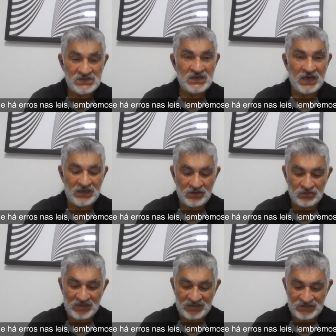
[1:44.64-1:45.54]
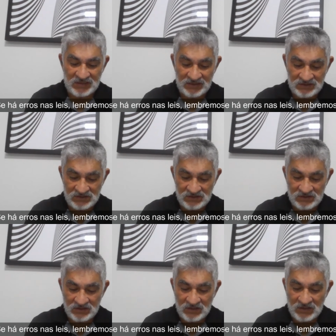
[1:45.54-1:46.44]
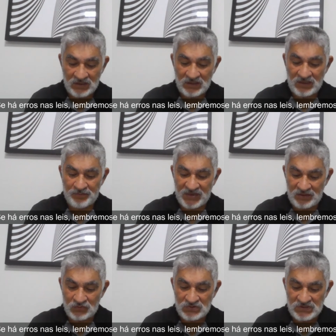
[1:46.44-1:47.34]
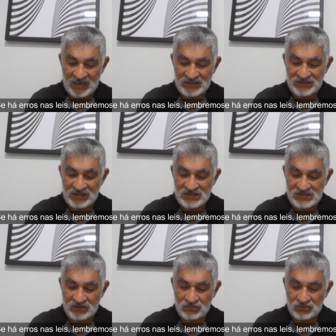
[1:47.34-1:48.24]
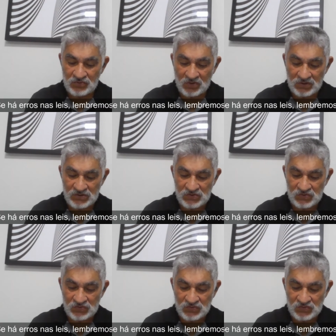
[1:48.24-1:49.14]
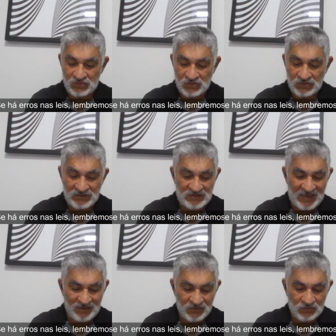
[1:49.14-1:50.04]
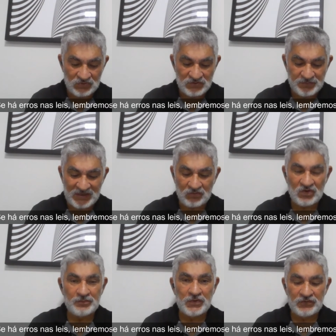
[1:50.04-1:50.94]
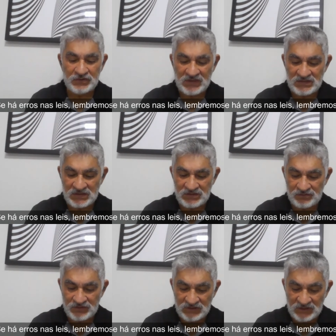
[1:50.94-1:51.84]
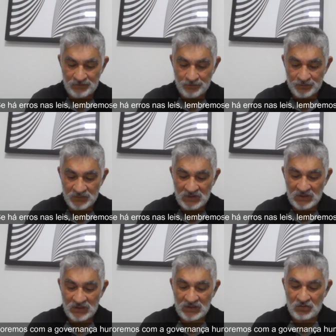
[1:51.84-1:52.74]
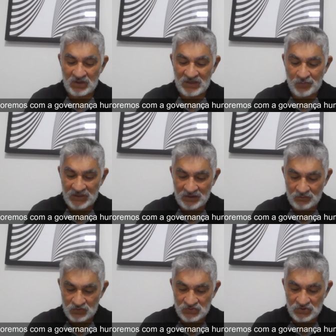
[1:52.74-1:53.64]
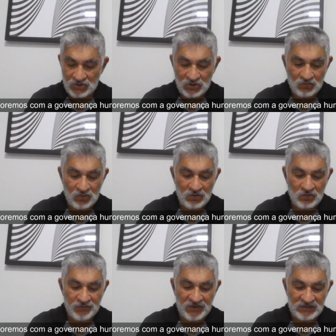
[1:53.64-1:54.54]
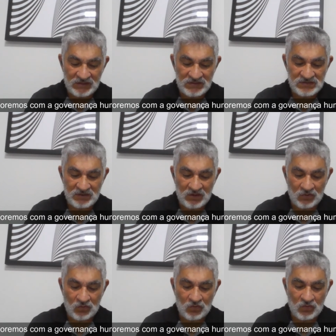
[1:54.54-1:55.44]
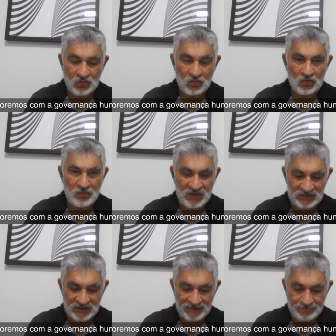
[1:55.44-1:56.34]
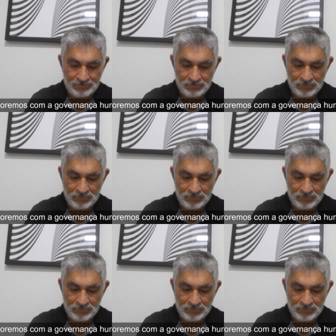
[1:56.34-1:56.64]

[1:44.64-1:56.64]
Se há erro nas leis, lembremos a extensão dos nossos débitos para com a providência divina e colaboremos com a governança humana,